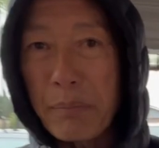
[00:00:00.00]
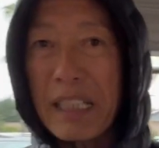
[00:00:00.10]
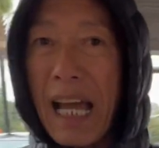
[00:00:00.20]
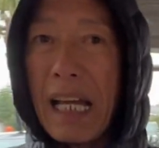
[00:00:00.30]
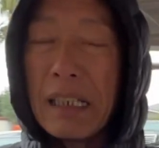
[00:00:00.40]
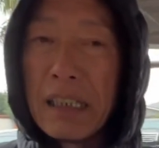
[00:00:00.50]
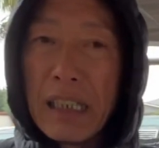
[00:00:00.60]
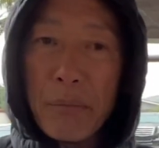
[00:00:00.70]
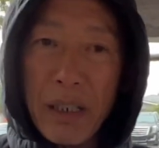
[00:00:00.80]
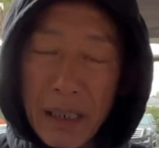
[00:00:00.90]
và lạnh
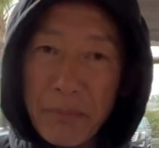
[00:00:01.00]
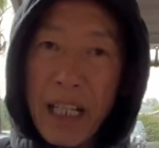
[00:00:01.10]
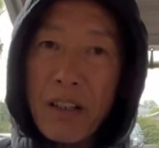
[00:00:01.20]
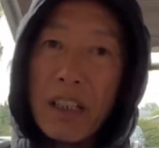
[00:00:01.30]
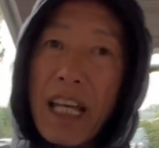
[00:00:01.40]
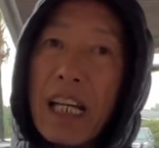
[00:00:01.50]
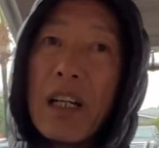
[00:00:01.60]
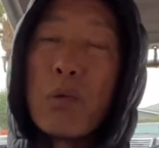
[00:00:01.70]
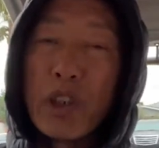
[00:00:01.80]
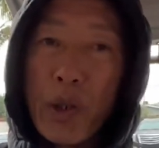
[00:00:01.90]
mà năm nay có lẽ
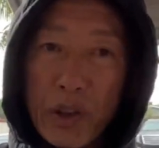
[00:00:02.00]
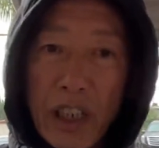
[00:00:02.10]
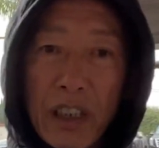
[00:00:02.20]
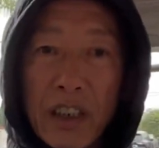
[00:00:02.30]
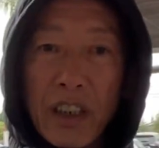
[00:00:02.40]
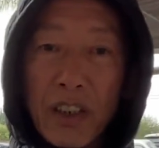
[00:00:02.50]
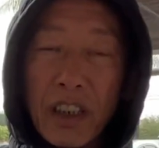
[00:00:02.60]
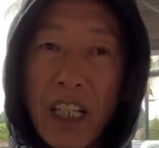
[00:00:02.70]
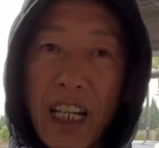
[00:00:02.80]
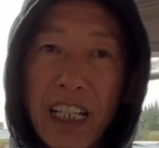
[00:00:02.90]
không thiếu nước Đúng có
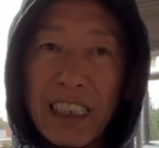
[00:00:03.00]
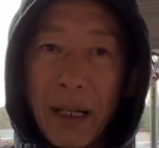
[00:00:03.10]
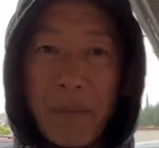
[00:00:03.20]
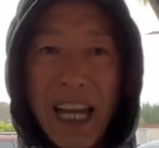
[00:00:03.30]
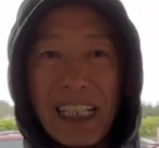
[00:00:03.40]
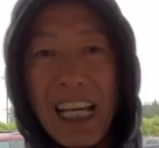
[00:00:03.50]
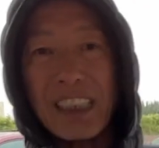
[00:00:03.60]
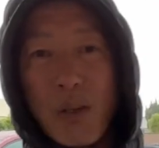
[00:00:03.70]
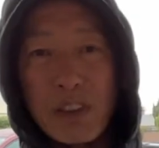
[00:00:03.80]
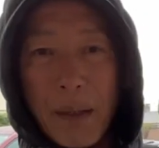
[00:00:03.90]
rồi. thể là năm
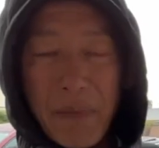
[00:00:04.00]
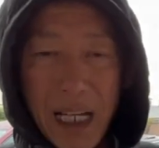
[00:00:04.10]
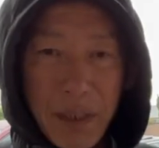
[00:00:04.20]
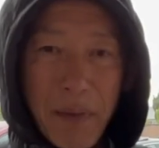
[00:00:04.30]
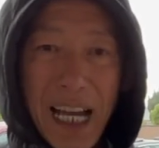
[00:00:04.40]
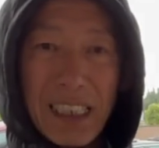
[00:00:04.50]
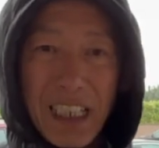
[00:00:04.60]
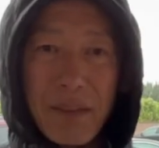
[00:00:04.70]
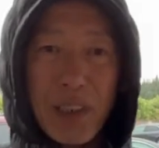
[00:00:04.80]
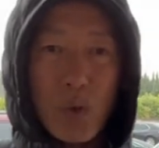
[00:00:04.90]
2023
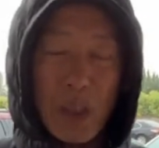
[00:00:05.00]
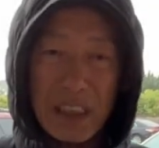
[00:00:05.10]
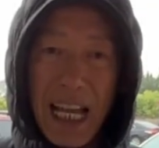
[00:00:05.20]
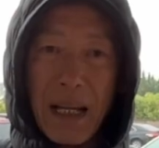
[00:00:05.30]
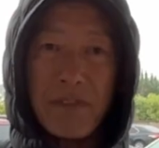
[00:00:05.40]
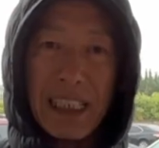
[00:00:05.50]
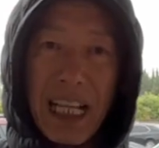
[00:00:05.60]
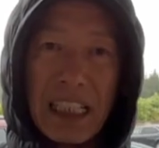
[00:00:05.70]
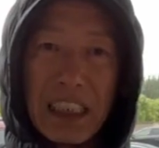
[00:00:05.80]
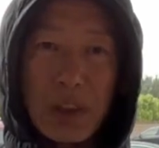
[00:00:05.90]
đến với Quảng Cam và
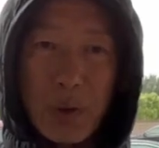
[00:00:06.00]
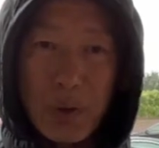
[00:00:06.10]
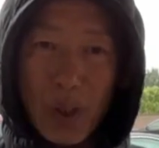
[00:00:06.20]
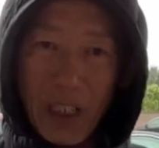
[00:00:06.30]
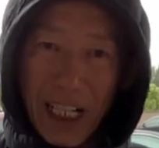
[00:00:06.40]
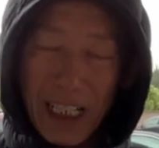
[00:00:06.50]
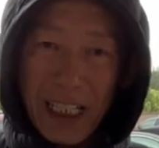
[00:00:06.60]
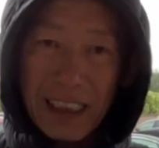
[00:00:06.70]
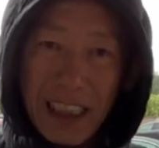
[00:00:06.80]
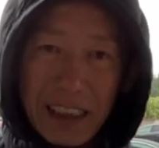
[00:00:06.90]
Cali chúng tôi là
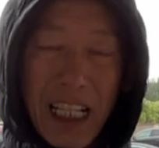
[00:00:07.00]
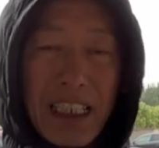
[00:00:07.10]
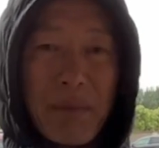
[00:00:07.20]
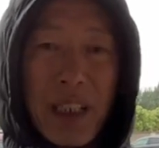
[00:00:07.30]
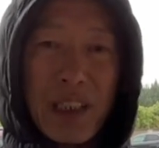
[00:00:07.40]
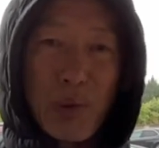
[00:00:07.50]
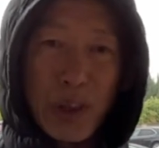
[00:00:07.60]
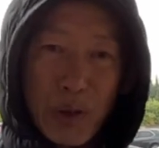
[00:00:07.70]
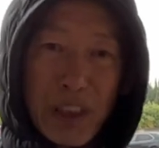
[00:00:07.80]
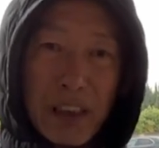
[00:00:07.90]
chắc chắn năm nay không
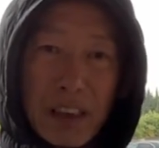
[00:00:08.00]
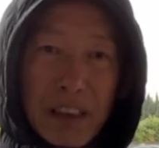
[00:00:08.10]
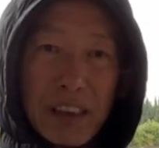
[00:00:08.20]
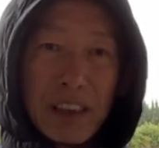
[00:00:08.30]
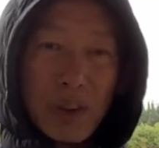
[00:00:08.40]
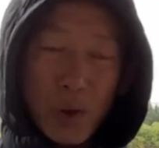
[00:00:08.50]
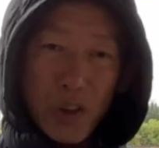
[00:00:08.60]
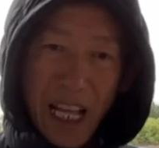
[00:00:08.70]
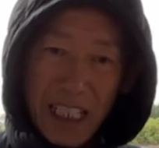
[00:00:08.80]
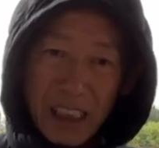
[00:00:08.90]
thiếu nước chúng
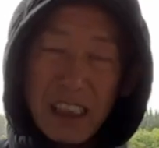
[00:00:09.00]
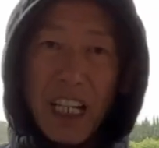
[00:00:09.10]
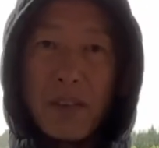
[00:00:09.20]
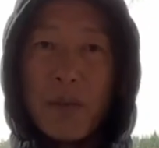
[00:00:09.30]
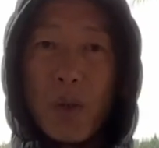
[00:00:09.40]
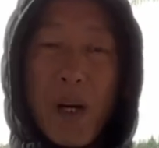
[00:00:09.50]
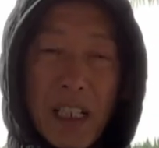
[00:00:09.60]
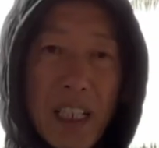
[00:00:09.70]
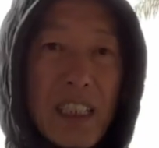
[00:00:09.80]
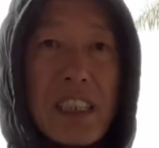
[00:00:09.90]
tôi đang đứng đây với Vũ Hoàng
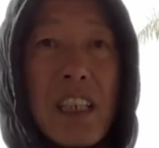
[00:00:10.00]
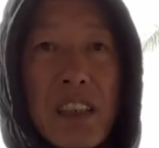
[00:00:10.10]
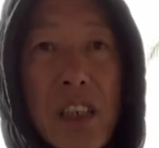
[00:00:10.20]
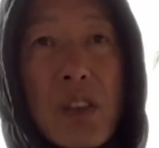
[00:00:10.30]
Lân là thời tiết